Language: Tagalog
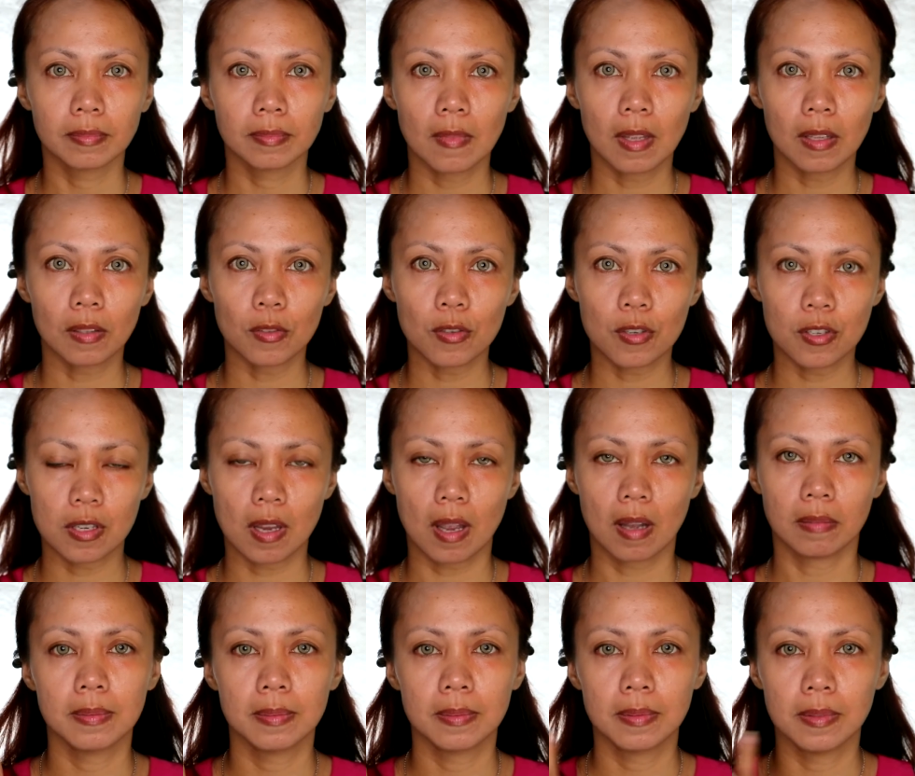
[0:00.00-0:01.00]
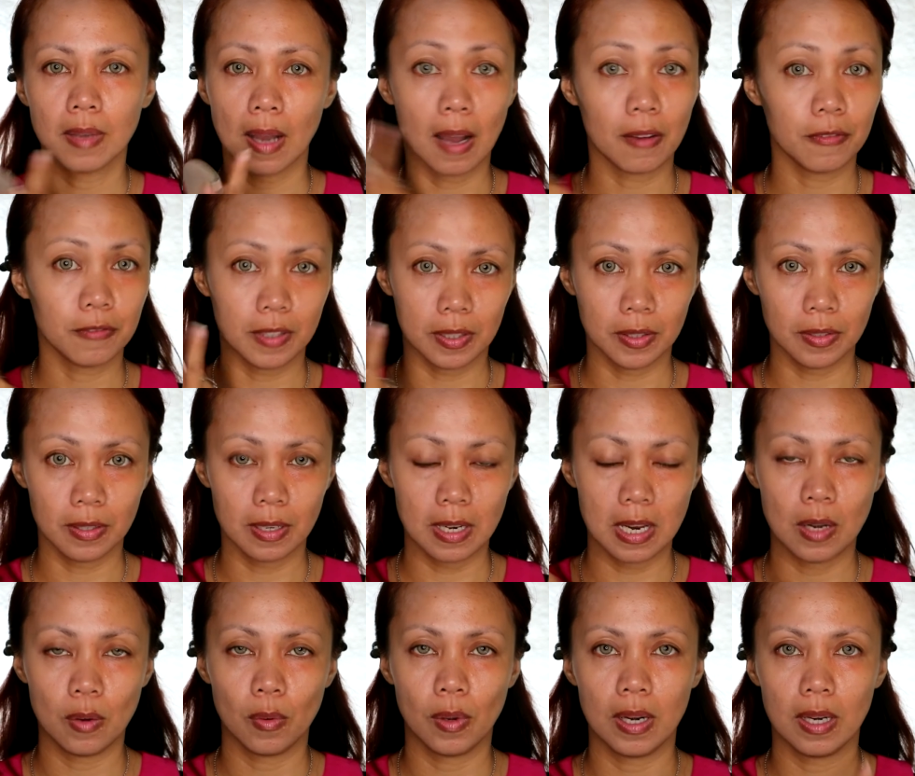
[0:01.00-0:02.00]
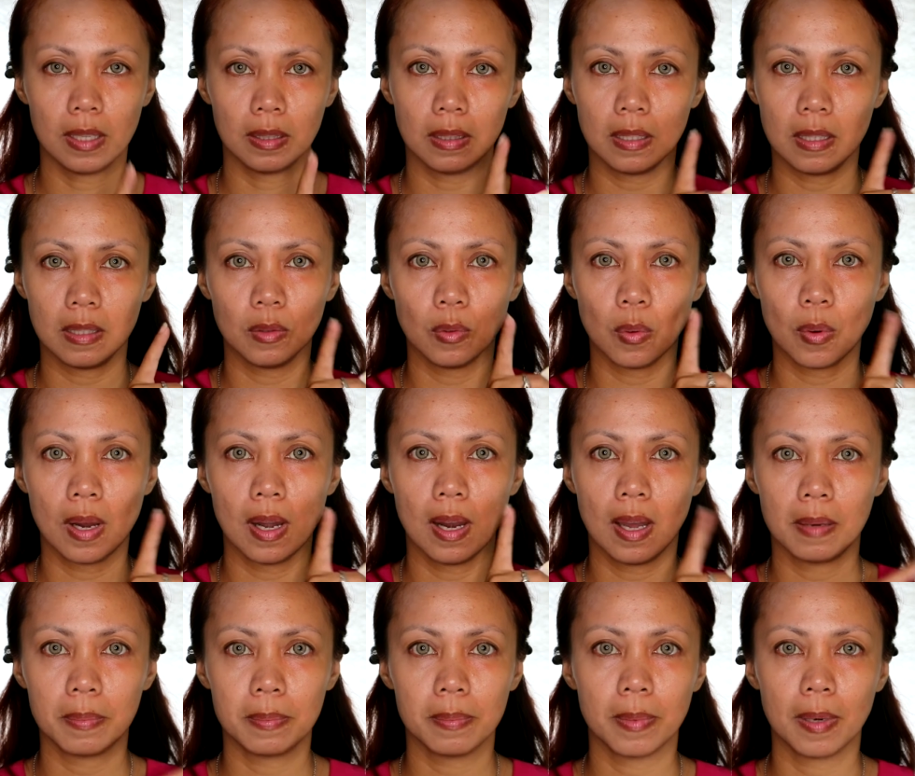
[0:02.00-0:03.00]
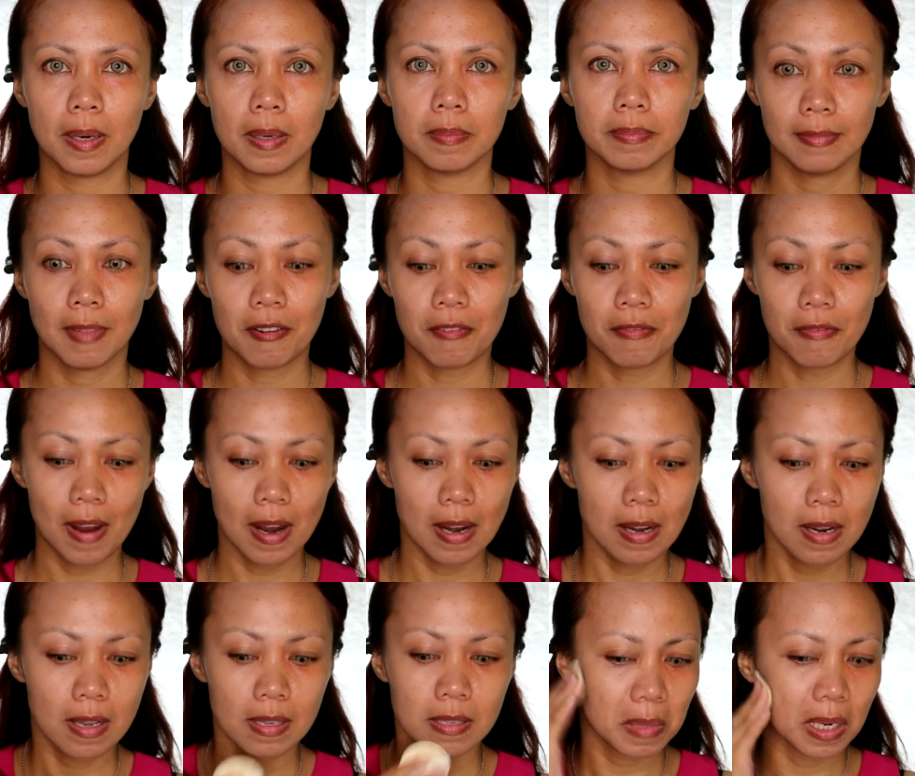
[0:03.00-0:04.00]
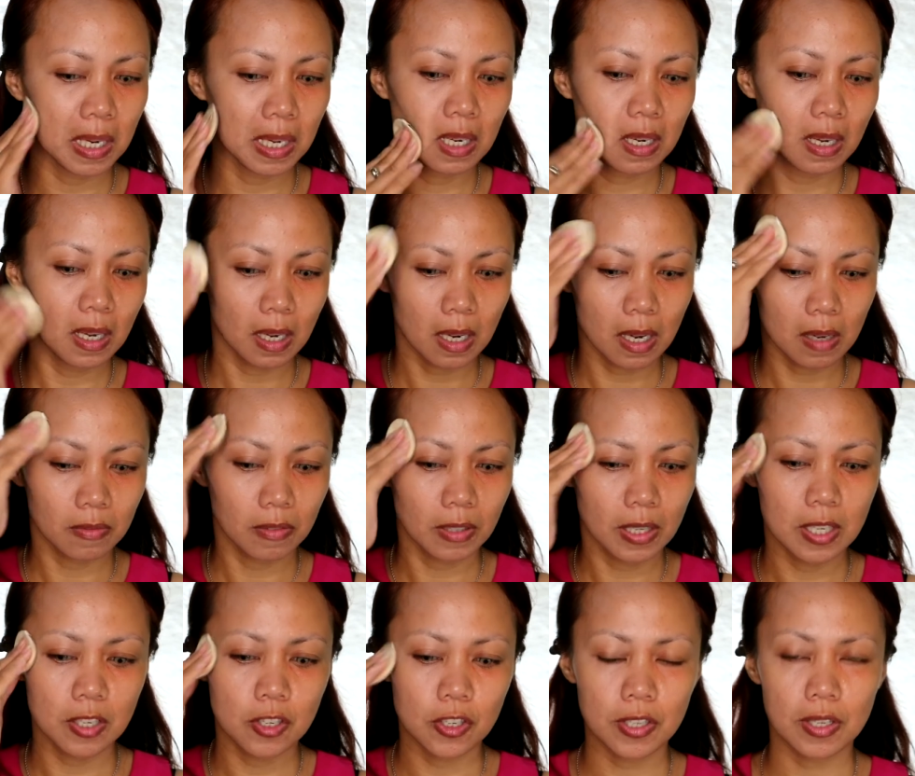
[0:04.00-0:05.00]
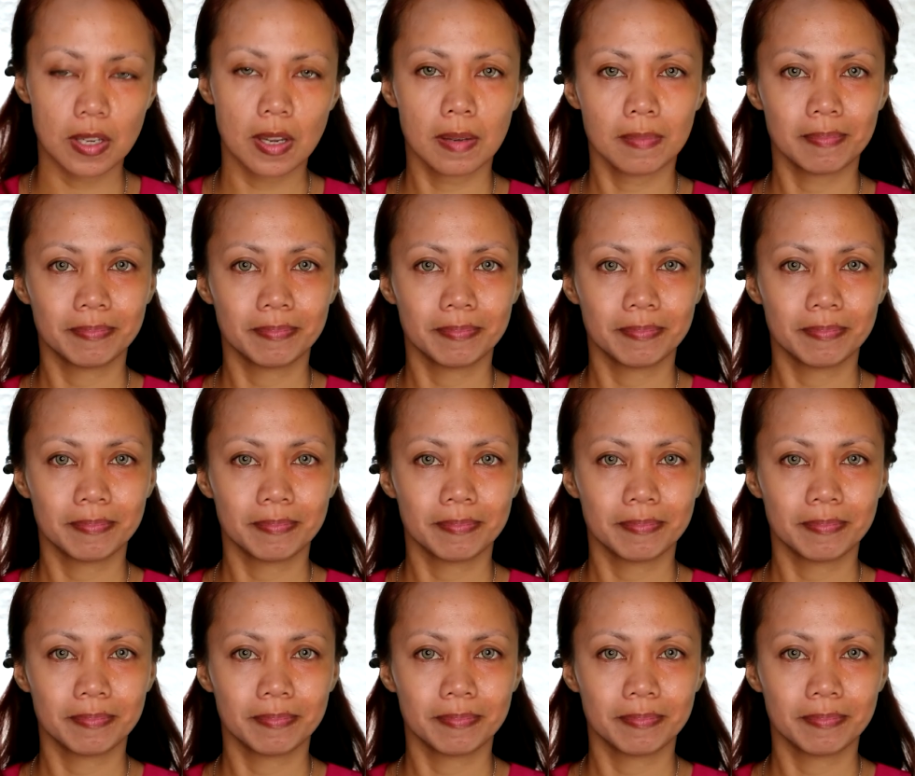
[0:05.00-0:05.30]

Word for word: Ito siya. Half ng 3-in-1 at dito wala pa. In fairness, maganda ang coverage niya.